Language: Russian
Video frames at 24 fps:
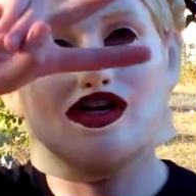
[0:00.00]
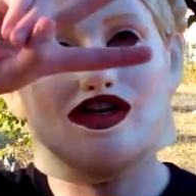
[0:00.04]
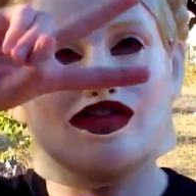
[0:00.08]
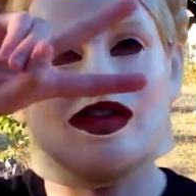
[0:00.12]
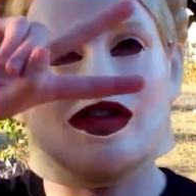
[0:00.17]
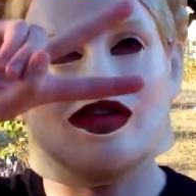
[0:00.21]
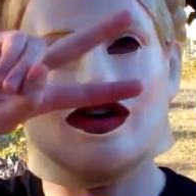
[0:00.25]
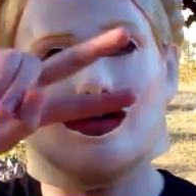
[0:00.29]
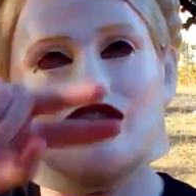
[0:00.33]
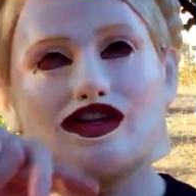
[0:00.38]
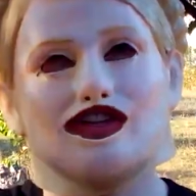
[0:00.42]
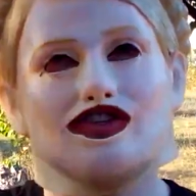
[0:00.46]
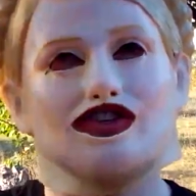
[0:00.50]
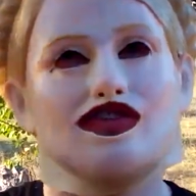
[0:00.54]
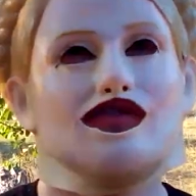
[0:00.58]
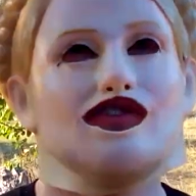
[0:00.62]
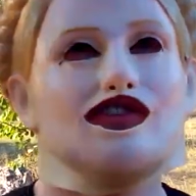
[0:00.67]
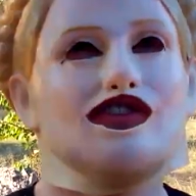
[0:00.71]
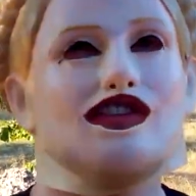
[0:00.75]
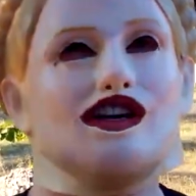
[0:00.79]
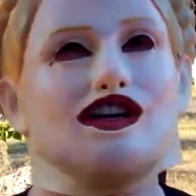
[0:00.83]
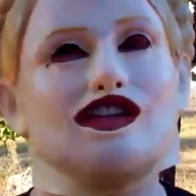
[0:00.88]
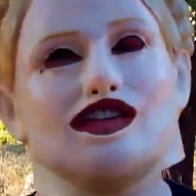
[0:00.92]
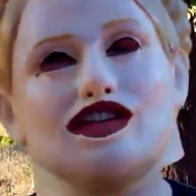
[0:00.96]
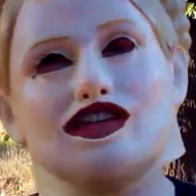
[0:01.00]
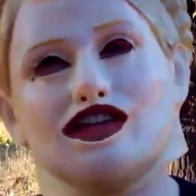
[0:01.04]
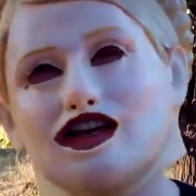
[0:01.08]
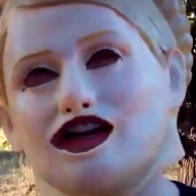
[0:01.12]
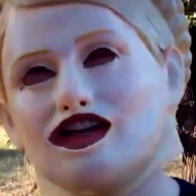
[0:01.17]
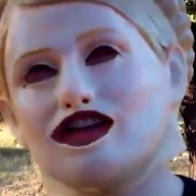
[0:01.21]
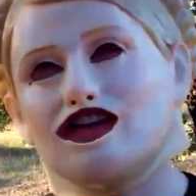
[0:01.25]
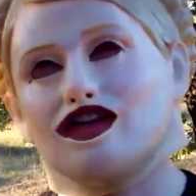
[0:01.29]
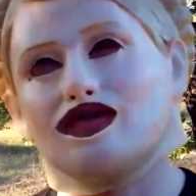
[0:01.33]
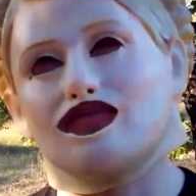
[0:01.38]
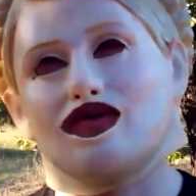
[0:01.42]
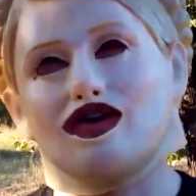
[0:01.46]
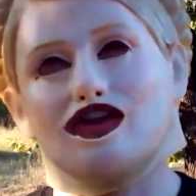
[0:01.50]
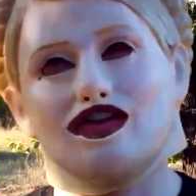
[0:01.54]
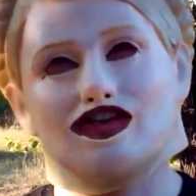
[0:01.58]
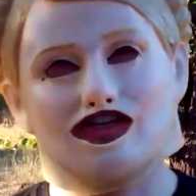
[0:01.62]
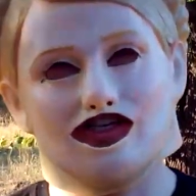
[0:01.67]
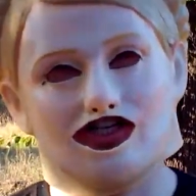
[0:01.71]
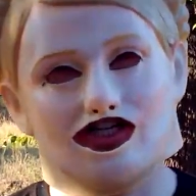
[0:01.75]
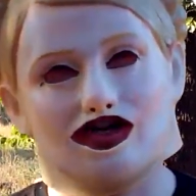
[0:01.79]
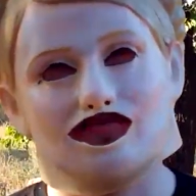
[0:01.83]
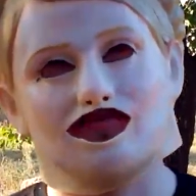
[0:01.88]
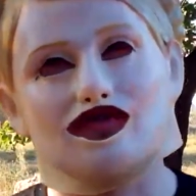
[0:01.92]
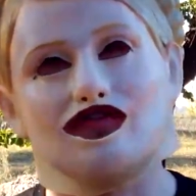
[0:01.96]
Часик Рада Чеверслава Секаны.
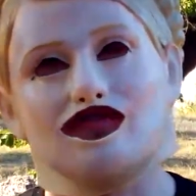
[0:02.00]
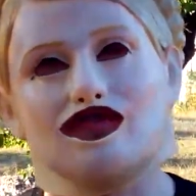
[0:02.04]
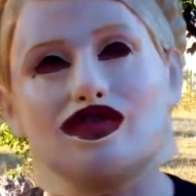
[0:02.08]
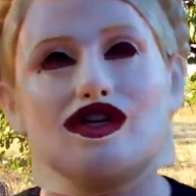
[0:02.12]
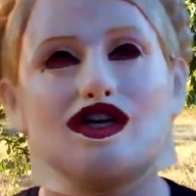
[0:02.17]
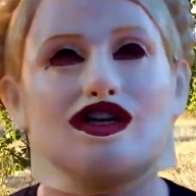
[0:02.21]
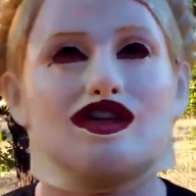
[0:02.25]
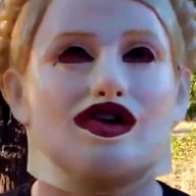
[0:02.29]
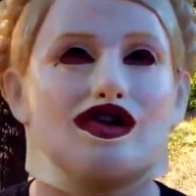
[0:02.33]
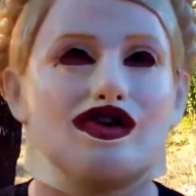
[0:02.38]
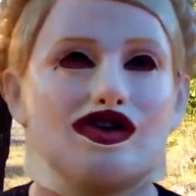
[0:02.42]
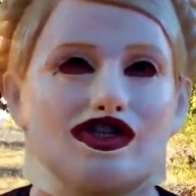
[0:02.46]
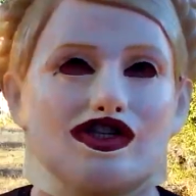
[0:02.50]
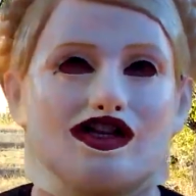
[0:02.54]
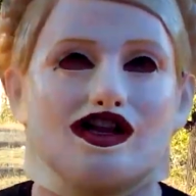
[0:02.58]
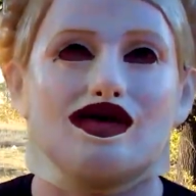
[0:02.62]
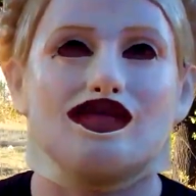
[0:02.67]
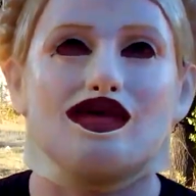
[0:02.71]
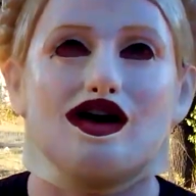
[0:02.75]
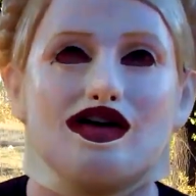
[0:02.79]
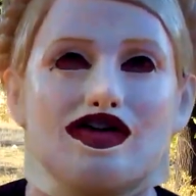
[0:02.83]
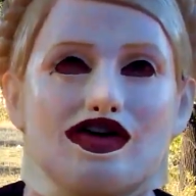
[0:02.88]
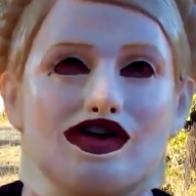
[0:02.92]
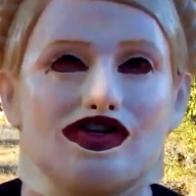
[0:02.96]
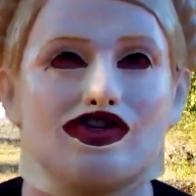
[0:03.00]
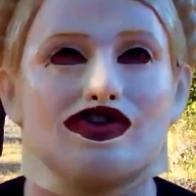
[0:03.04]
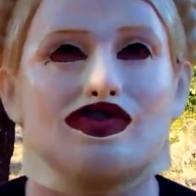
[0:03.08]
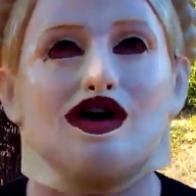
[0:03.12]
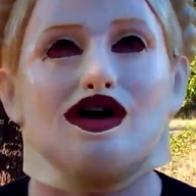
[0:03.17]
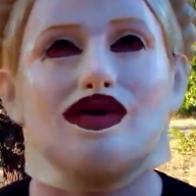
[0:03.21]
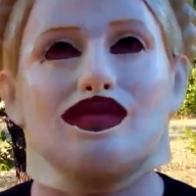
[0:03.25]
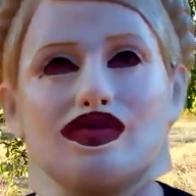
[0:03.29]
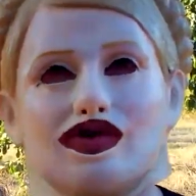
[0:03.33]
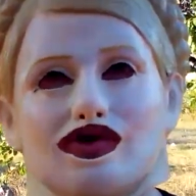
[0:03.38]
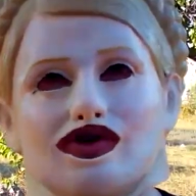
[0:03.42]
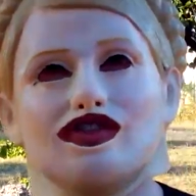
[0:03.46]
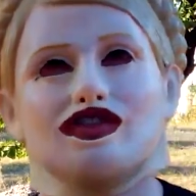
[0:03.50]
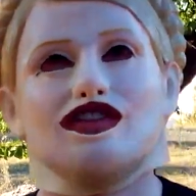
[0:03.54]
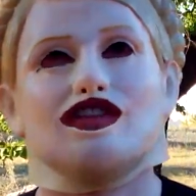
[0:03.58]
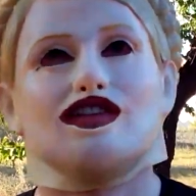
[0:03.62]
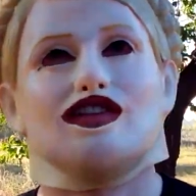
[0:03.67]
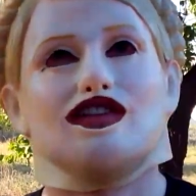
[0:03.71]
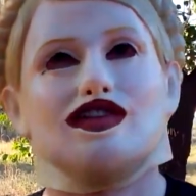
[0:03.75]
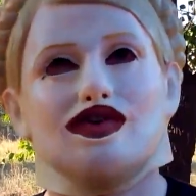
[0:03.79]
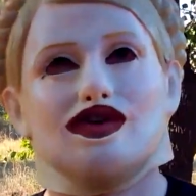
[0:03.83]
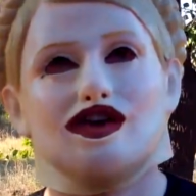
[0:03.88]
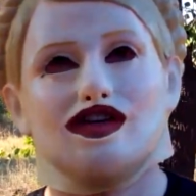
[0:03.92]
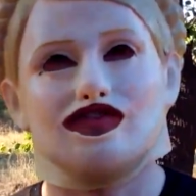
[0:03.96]
Продолжаем отвечать на ваши ломовейшие вопросы.
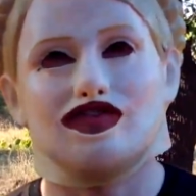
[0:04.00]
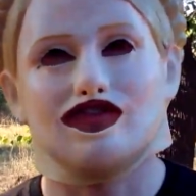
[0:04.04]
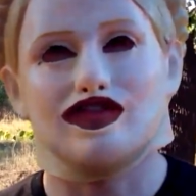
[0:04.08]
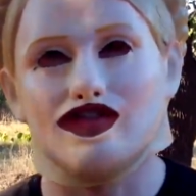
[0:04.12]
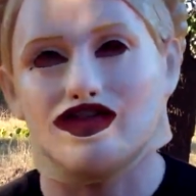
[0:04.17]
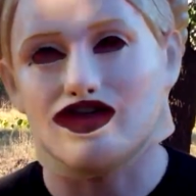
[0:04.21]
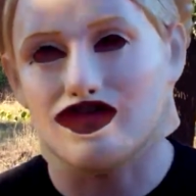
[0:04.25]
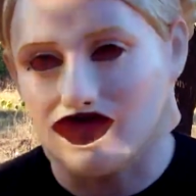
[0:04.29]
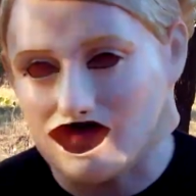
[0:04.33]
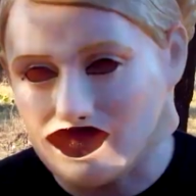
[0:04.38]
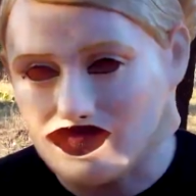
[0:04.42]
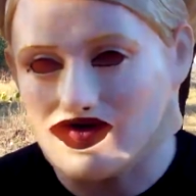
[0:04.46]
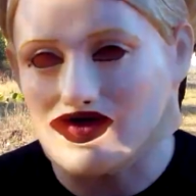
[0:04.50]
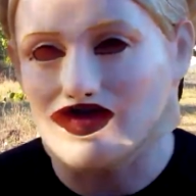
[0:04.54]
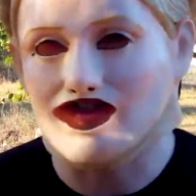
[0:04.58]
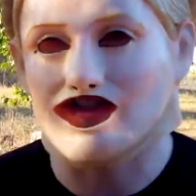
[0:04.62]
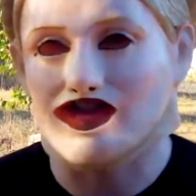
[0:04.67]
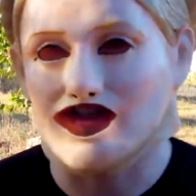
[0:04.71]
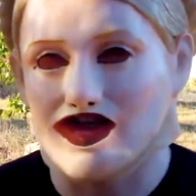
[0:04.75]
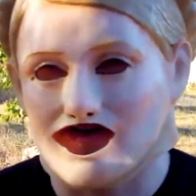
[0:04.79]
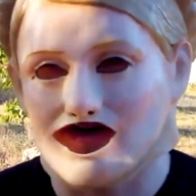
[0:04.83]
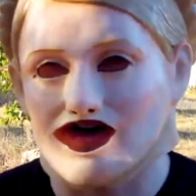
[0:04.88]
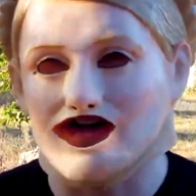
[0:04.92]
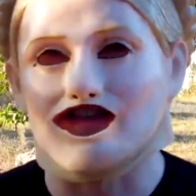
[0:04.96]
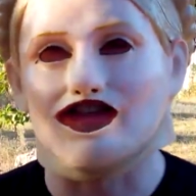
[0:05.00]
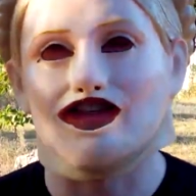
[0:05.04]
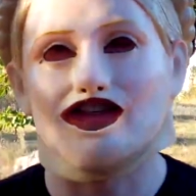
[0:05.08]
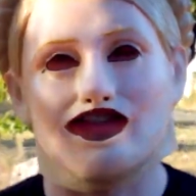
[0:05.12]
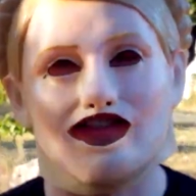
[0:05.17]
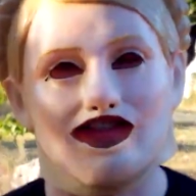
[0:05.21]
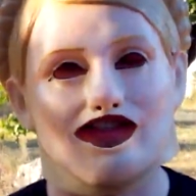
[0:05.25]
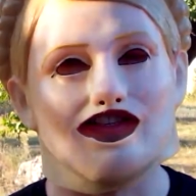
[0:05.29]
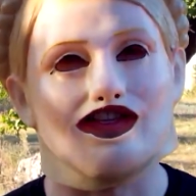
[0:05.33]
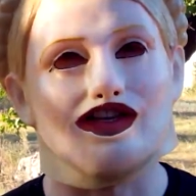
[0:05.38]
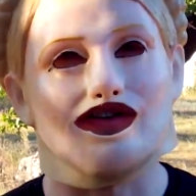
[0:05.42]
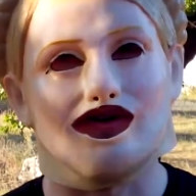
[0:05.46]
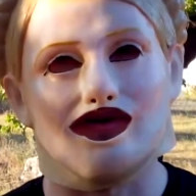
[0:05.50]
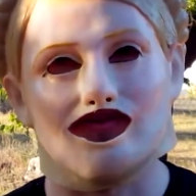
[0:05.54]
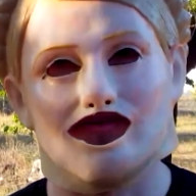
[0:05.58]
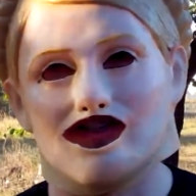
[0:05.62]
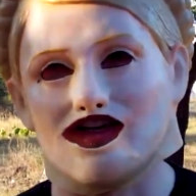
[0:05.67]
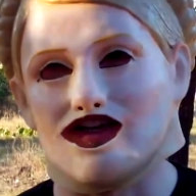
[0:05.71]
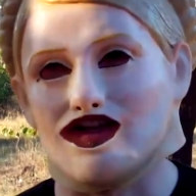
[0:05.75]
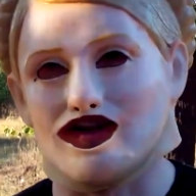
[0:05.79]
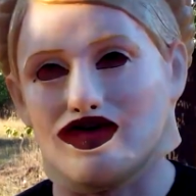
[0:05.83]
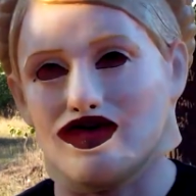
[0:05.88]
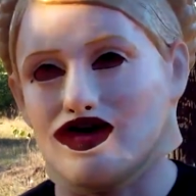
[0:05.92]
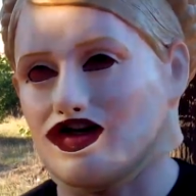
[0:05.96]
Если у вас возник вопрос, задавайте все ссылки в
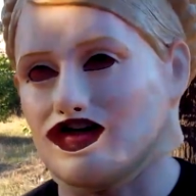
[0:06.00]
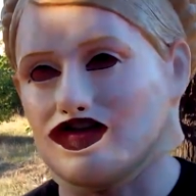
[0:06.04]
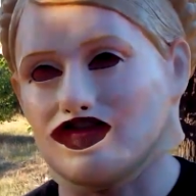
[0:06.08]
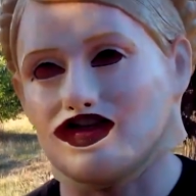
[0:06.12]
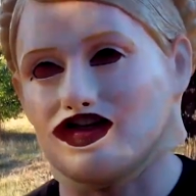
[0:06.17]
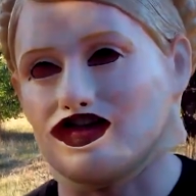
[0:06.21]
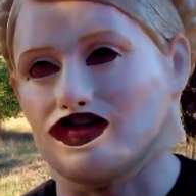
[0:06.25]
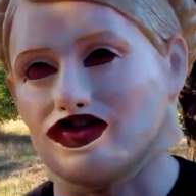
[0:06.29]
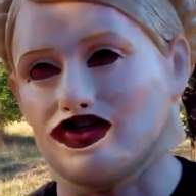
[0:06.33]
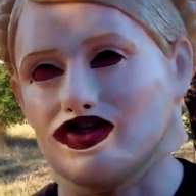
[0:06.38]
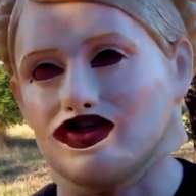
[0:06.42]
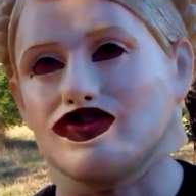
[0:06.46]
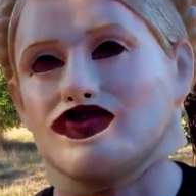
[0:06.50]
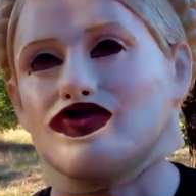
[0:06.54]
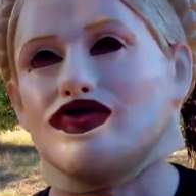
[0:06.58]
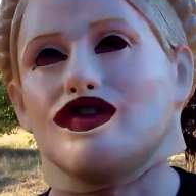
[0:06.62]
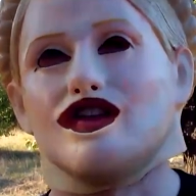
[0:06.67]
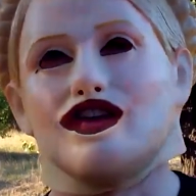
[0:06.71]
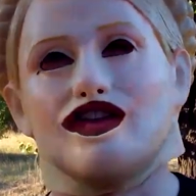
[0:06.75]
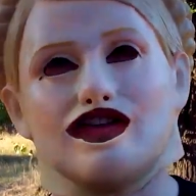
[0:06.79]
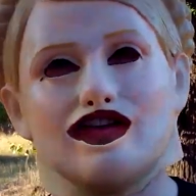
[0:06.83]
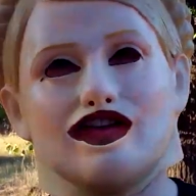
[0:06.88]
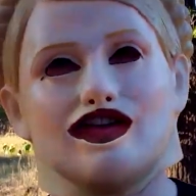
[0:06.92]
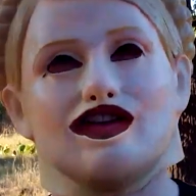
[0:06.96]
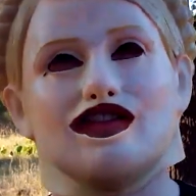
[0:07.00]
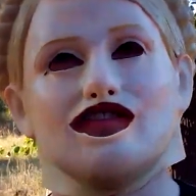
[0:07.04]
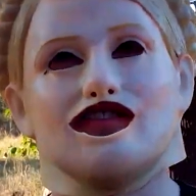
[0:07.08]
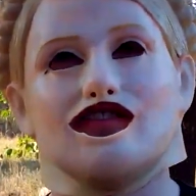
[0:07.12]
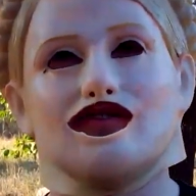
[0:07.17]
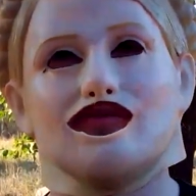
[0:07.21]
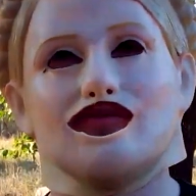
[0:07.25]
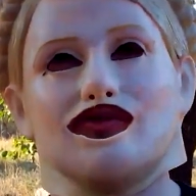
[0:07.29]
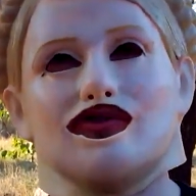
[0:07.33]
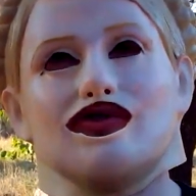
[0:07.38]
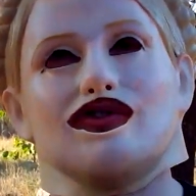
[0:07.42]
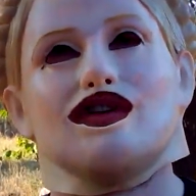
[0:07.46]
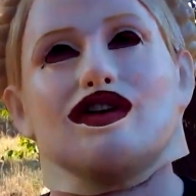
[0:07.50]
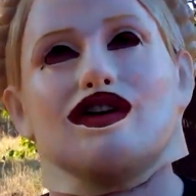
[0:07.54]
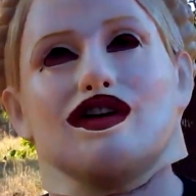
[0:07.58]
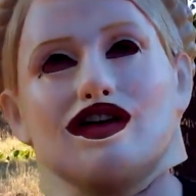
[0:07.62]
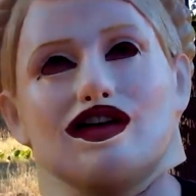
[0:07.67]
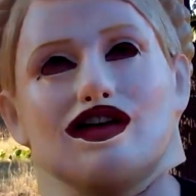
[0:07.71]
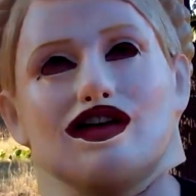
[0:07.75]
описании. Давай, Александр, сейчас что-то интересное будет.